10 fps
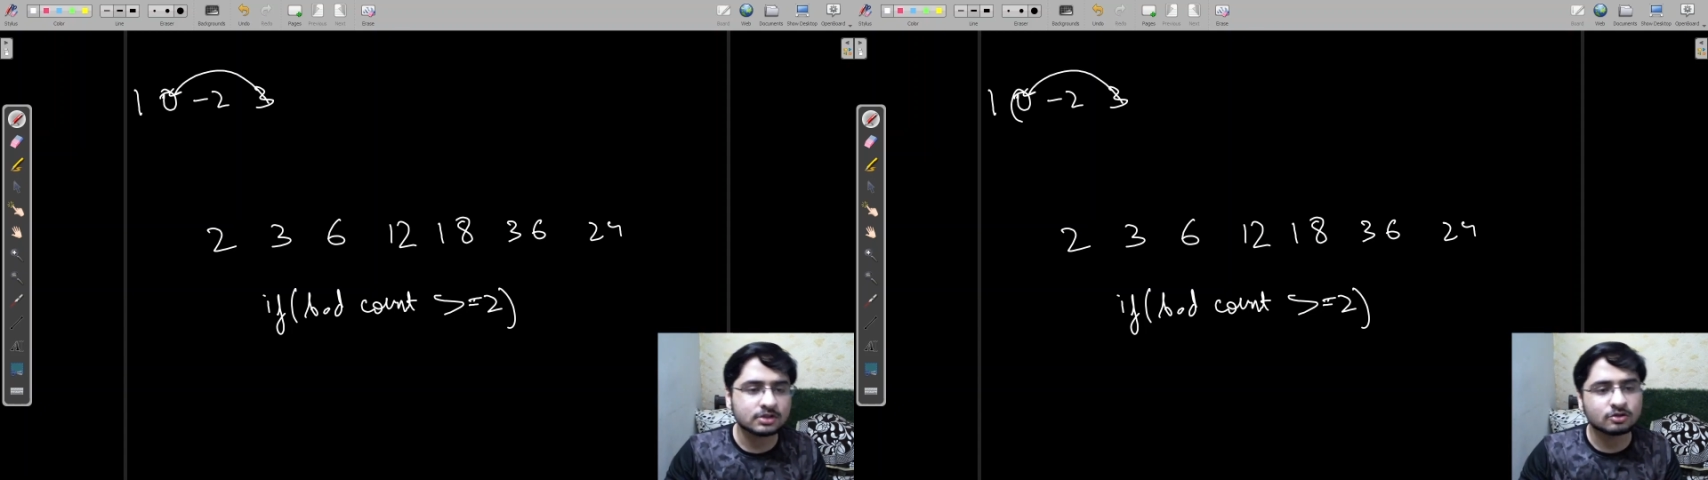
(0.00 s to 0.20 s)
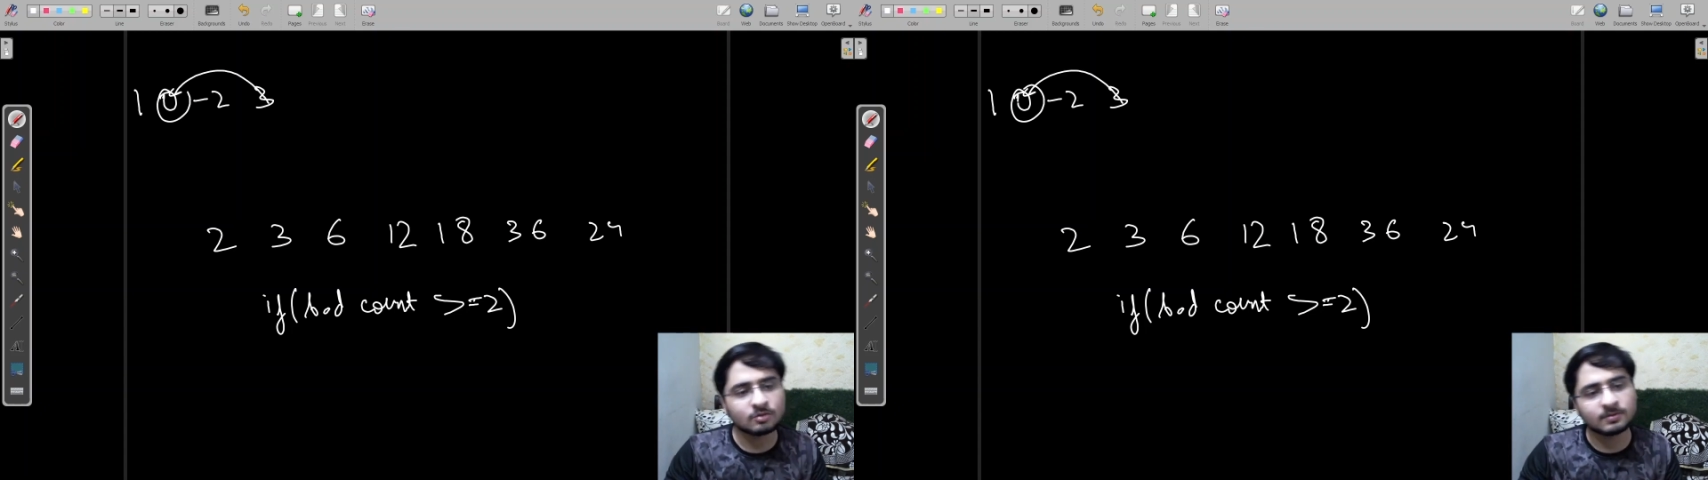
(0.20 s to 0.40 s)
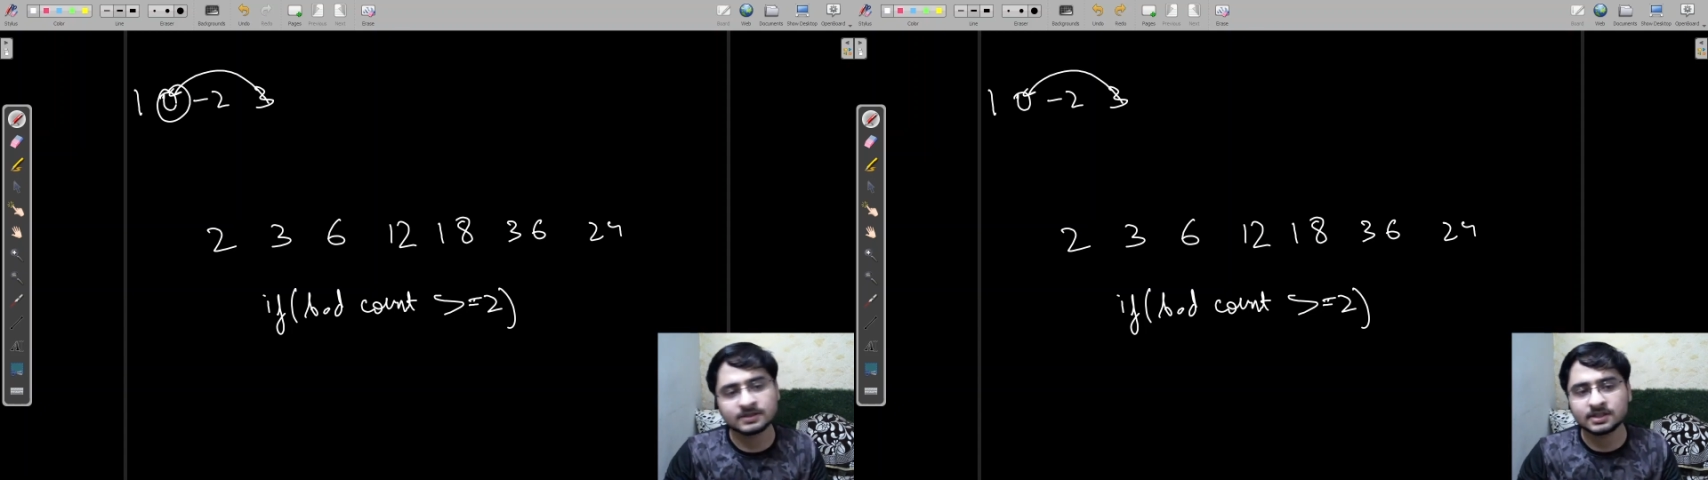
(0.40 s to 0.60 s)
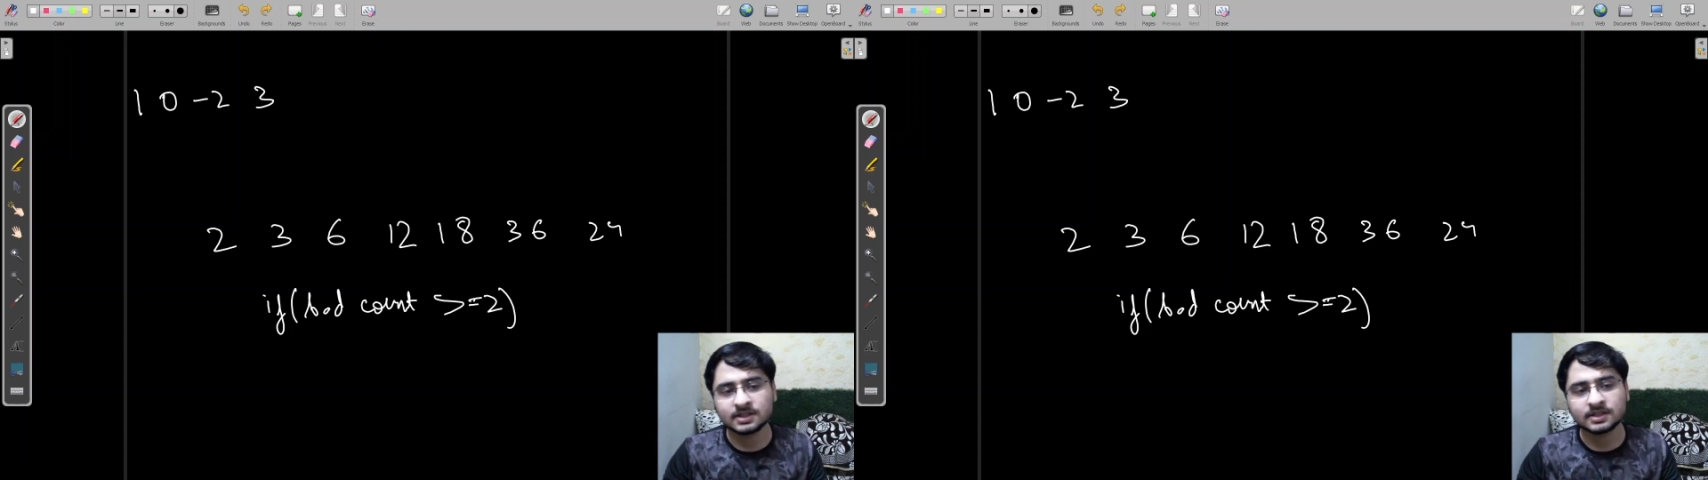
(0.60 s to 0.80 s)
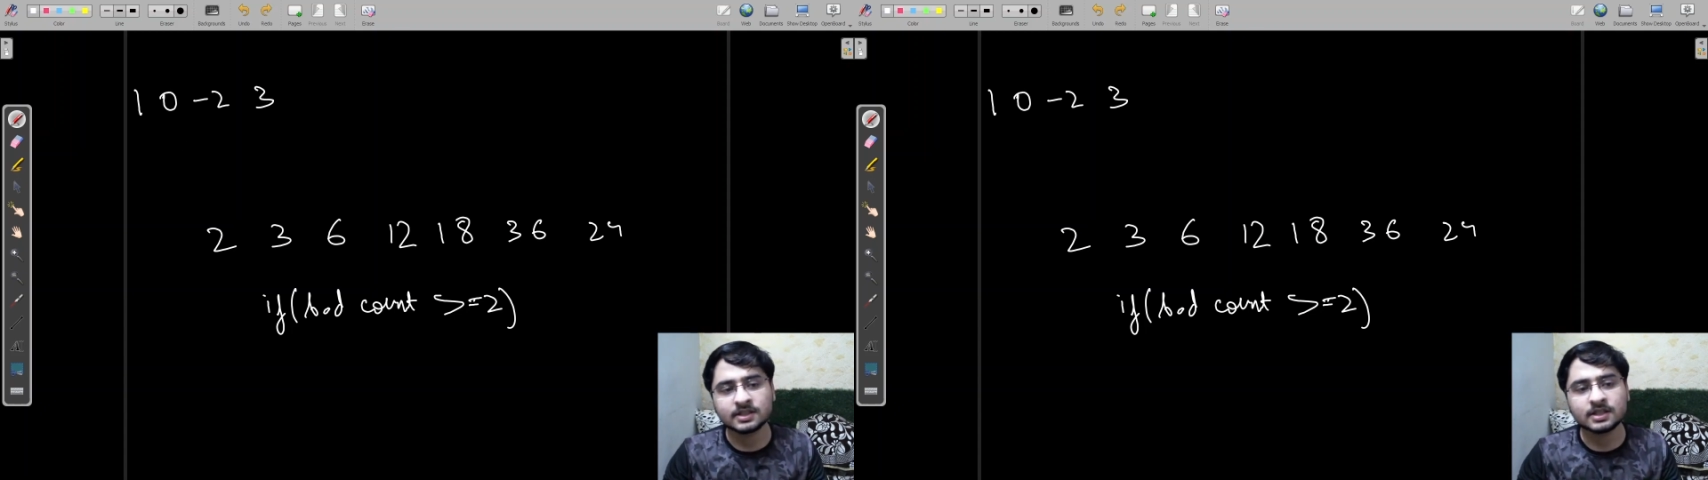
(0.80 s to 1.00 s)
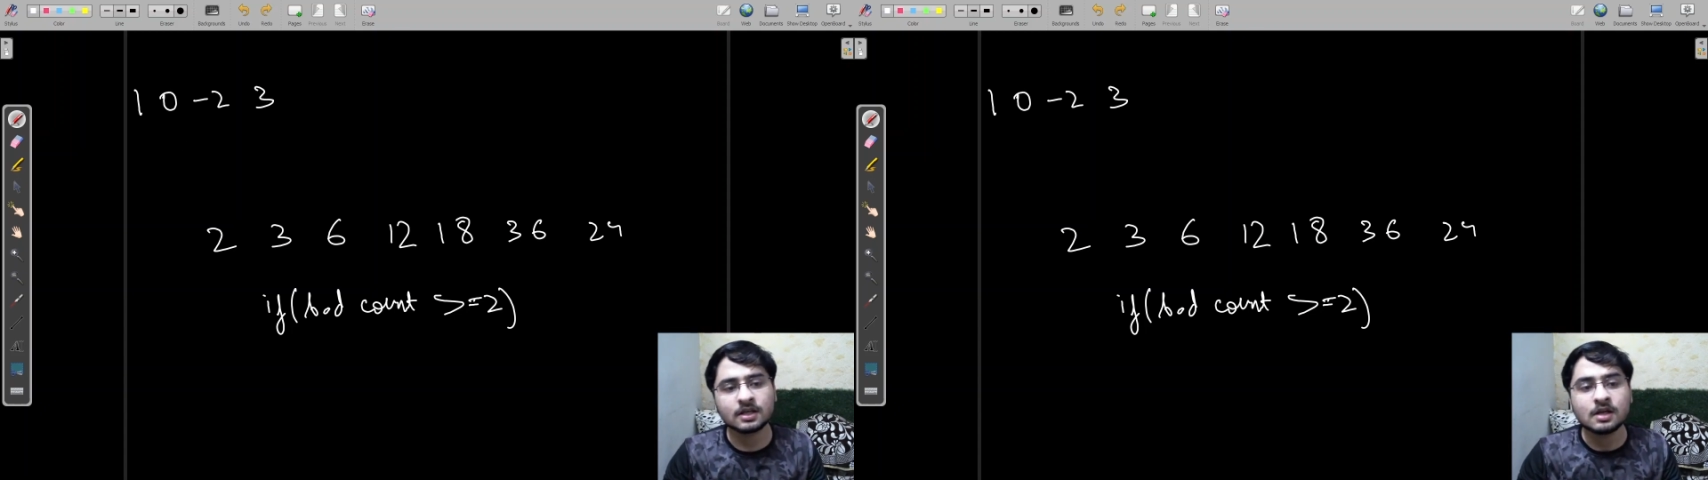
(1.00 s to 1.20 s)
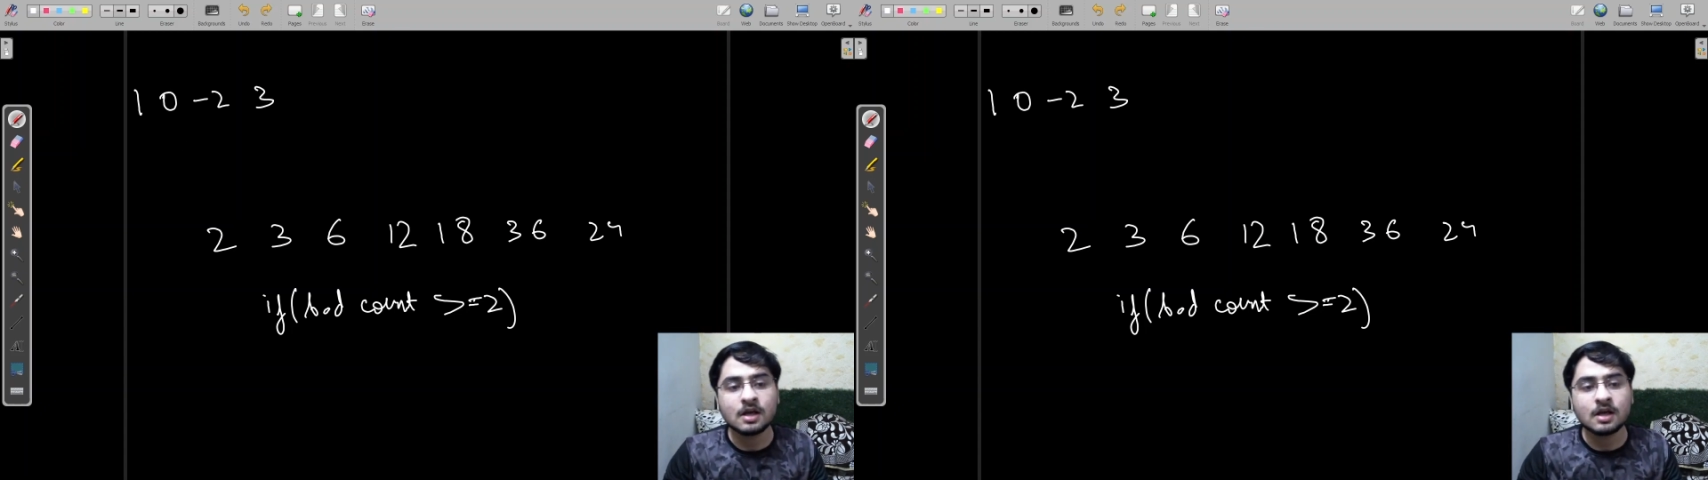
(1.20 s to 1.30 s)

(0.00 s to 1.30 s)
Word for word: जीरो प्रेजेंट है ठीक है